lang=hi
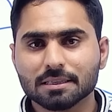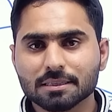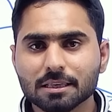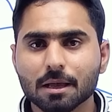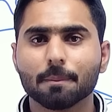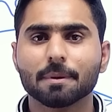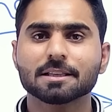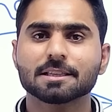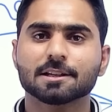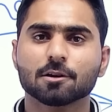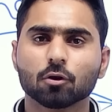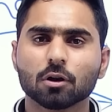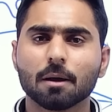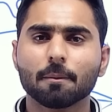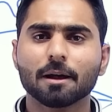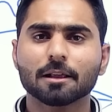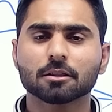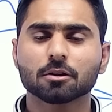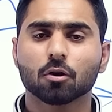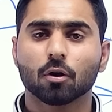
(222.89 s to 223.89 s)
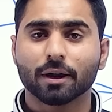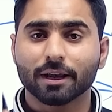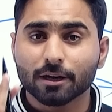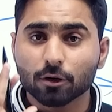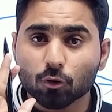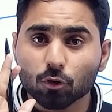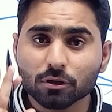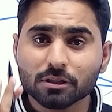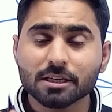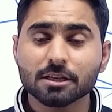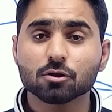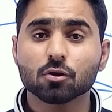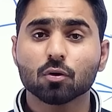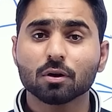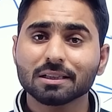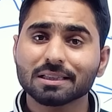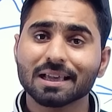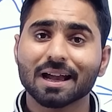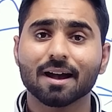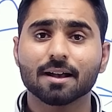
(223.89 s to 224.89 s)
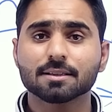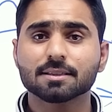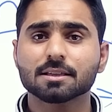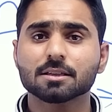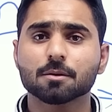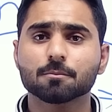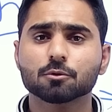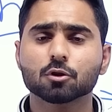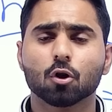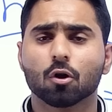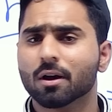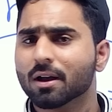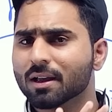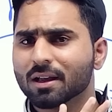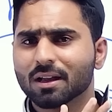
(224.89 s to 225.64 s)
समझ रहे हो ना बात को इनको चीज़ों को ध्यान से समझो